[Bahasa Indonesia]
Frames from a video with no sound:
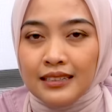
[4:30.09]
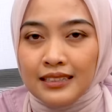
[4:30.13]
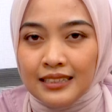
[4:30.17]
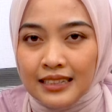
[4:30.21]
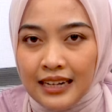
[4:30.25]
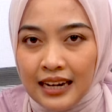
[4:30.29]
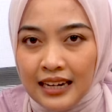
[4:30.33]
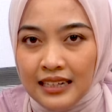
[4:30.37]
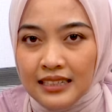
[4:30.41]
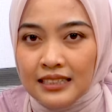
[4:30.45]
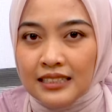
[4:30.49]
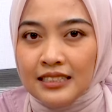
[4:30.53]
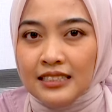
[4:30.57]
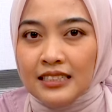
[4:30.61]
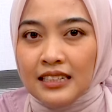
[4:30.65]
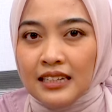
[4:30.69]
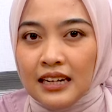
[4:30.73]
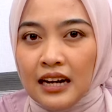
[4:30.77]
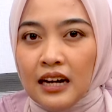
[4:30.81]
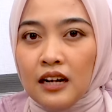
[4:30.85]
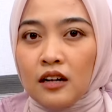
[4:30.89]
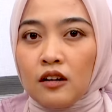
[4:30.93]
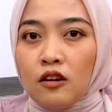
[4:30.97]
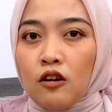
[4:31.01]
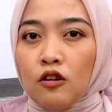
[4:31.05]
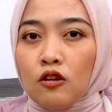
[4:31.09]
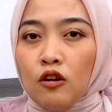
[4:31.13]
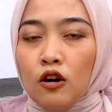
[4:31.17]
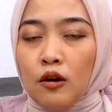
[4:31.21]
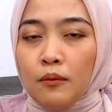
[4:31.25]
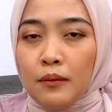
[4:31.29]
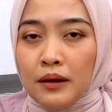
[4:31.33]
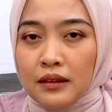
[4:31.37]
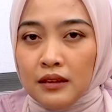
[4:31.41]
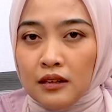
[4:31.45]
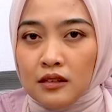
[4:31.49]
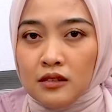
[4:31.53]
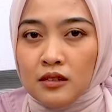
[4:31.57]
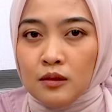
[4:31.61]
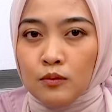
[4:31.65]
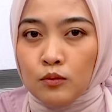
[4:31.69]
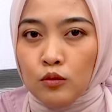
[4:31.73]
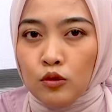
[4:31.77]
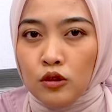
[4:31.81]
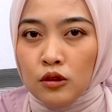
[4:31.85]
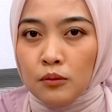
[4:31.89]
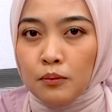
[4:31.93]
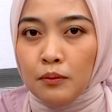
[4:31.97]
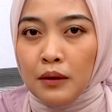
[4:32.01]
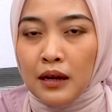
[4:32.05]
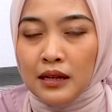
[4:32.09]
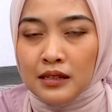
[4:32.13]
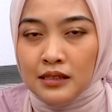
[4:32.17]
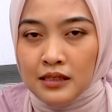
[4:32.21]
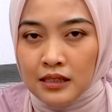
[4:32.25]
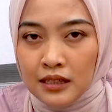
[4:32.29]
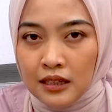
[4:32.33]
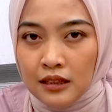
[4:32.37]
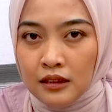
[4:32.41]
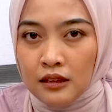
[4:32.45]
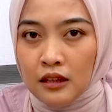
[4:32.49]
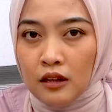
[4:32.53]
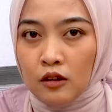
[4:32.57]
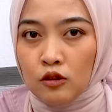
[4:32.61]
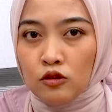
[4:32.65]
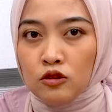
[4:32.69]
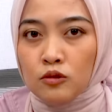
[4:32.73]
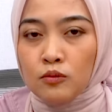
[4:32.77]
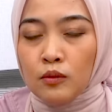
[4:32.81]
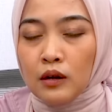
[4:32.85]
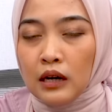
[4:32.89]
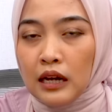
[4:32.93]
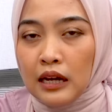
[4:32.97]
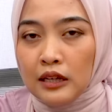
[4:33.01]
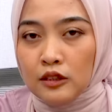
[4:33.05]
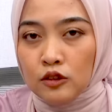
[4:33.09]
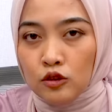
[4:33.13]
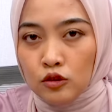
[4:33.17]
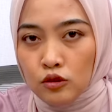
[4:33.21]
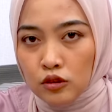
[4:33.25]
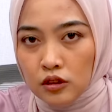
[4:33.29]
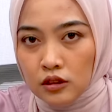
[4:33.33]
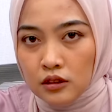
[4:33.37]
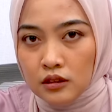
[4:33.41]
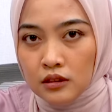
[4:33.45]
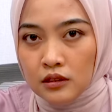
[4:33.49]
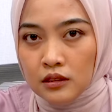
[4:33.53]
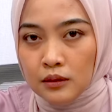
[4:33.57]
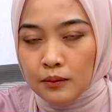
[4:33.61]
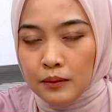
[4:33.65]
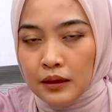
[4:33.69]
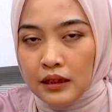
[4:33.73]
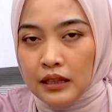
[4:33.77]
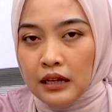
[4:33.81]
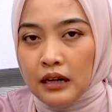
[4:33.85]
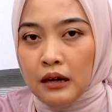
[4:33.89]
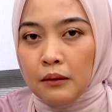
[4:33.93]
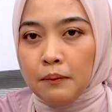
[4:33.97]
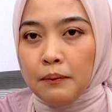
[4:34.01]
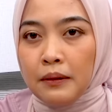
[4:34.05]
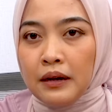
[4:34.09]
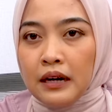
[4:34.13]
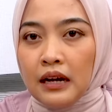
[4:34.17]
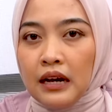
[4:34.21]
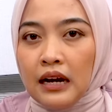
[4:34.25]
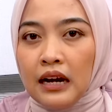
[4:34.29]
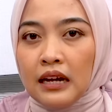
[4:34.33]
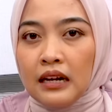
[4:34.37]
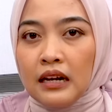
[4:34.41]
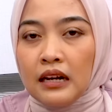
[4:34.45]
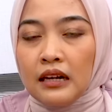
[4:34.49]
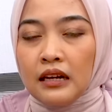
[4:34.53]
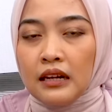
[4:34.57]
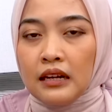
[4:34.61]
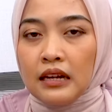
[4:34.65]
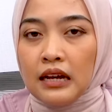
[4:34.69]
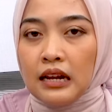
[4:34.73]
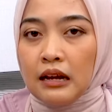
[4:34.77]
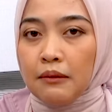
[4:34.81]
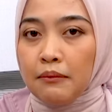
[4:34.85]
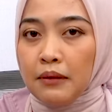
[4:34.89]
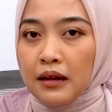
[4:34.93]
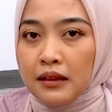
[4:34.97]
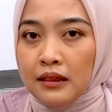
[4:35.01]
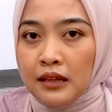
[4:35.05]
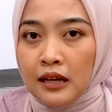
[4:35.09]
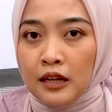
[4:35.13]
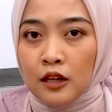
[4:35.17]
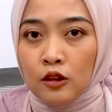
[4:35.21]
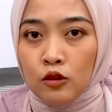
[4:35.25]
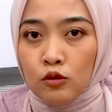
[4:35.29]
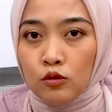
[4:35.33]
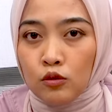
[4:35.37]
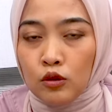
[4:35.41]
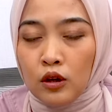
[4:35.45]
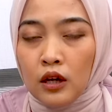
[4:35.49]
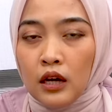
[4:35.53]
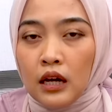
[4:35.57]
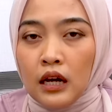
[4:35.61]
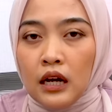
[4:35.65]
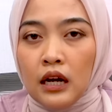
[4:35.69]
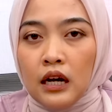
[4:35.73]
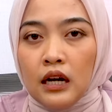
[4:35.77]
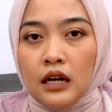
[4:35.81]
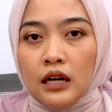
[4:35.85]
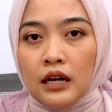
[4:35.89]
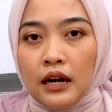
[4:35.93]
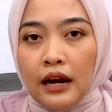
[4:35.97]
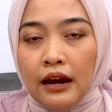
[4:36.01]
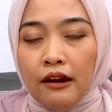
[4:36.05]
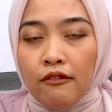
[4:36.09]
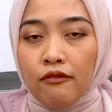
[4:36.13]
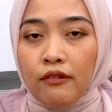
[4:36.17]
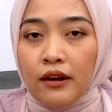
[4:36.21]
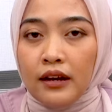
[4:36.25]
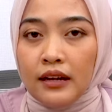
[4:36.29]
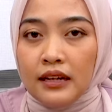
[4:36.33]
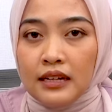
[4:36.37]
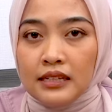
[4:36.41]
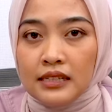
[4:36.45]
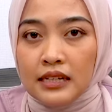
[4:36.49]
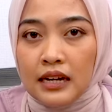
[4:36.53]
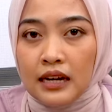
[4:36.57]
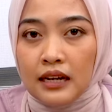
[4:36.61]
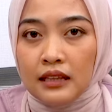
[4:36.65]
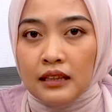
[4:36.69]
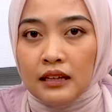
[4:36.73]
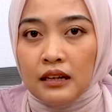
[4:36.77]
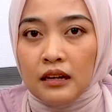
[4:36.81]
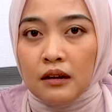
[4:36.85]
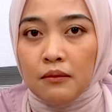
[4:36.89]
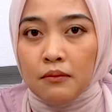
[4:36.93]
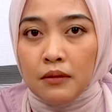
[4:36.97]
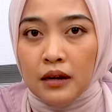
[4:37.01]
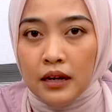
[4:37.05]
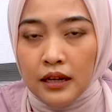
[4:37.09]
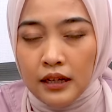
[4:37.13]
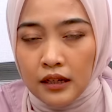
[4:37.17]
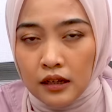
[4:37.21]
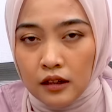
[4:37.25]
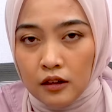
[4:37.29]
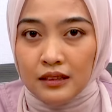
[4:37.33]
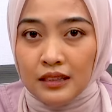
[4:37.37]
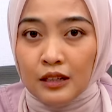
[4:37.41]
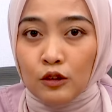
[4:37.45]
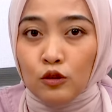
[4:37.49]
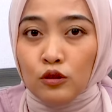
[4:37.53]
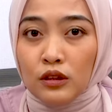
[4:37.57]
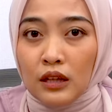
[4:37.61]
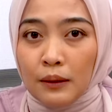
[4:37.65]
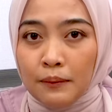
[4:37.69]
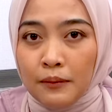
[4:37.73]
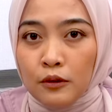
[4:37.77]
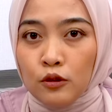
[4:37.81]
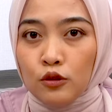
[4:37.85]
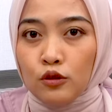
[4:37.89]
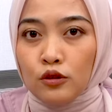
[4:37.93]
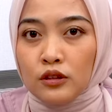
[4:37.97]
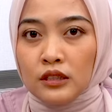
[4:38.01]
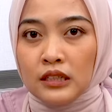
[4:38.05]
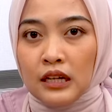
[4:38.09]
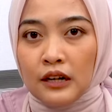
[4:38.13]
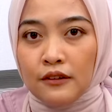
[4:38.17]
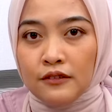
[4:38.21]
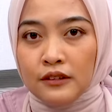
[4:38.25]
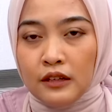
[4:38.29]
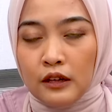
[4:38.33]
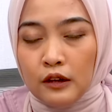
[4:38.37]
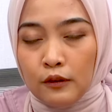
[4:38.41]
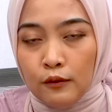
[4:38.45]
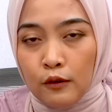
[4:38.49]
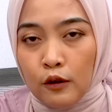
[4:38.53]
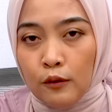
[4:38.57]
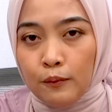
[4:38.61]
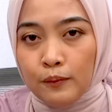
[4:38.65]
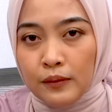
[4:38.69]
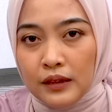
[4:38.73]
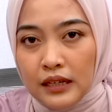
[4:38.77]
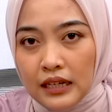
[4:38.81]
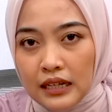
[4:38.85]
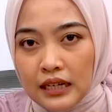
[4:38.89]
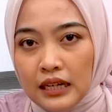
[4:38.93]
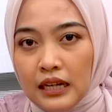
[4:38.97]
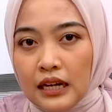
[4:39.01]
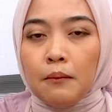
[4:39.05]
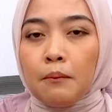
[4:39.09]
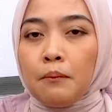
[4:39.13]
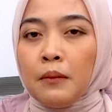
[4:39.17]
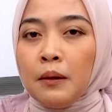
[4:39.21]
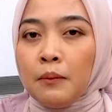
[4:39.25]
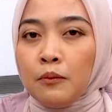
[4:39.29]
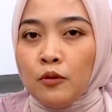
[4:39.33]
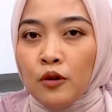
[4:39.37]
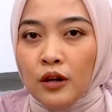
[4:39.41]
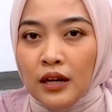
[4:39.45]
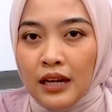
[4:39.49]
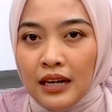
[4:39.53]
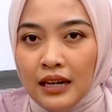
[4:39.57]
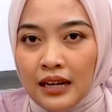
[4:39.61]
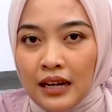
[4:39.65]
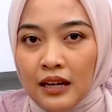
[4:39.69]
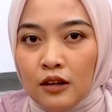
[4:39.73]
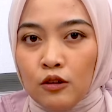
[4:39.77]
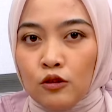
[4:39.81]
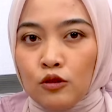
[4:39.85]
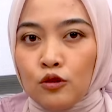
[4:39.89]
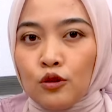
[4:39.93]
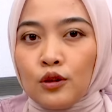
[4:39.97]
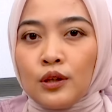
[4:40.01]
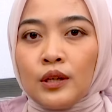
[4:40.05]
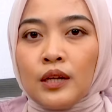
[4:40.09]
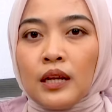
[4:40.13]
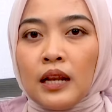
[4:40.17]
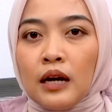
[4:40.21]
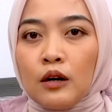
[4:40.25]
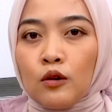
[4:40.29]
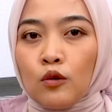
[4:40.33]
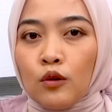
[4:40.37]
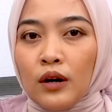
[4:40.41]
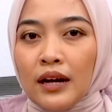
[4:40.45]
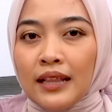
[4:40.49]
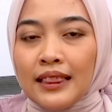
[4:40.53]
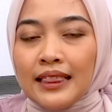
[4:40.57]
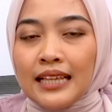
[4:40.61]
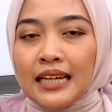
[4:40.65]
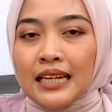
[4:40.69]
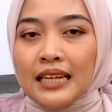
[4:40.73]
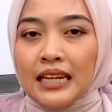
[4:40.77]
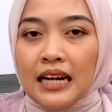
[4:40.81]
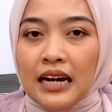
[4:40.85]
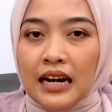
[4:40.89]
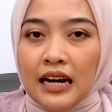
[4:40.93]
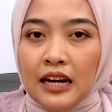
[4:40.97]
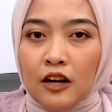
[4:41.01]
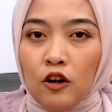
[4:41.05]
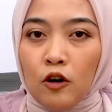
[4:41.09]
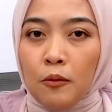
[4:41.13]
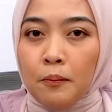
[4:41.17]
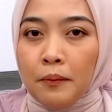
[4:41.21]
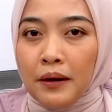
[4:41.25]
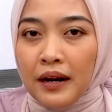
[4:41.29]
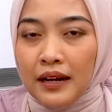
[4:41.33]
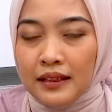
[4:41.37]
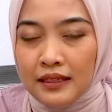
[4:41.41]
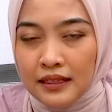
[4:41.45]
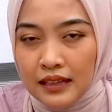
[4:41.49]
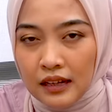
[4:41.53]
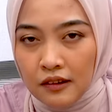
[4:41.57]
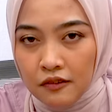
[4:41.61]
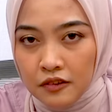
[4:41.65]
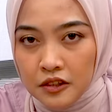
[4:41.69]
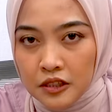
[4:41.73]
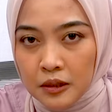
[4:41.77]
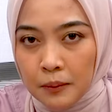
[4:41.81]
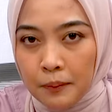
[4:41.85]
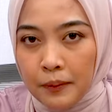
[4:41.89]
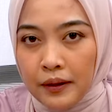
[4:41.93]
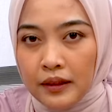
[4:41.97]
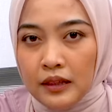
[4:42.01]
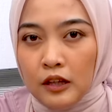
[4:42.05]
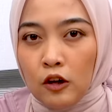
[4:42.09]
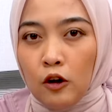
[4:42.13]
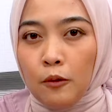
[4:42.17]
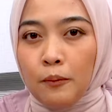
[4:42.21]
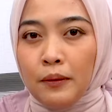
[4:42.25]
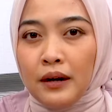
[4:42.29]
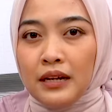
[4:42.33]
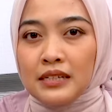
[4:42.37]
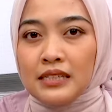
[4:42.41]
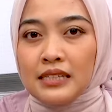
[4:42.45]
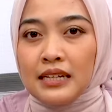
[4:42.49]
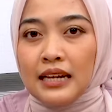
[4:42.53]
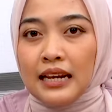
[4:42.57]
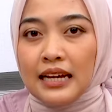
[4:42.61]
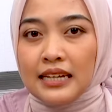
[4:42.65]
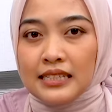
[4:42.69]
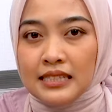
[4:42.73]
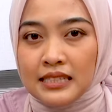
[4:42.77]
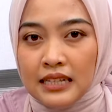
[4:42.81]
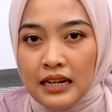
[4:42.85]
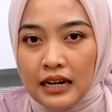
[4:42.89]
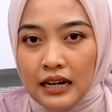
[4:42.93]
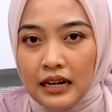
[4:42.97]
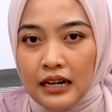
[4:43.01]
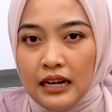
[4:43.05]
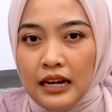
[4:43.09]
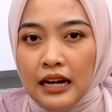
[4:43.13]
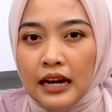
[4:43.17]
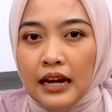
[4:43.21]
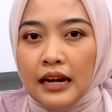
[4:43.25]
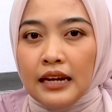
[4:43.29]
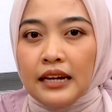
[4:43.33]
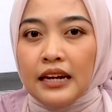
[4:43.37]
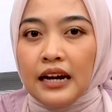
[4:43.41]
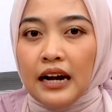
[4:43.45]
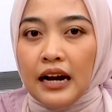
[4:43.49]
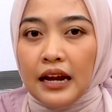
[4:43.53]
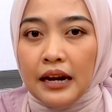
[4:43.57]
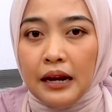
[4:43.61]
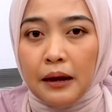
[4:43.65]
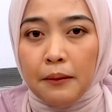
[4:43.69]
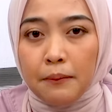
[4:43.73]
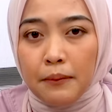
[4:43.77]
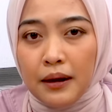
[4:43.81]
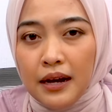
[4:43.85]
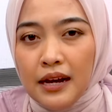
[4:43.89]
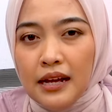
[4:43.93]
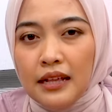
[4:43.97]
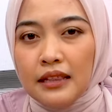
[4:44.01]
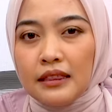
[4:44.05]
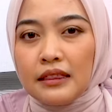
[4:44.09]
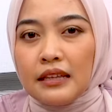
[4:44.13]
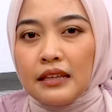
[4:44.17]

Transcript: Dan jika glaukoma tersebut masih terus berlanjut, sementara penekanan di dalam mata itu e, efeknya sangat tidak baik, terutama untuk syaraf-syaraf optik, memungkinkan untuk dilakukan tindakan tindakan operatif seperti operasi laser dengan nama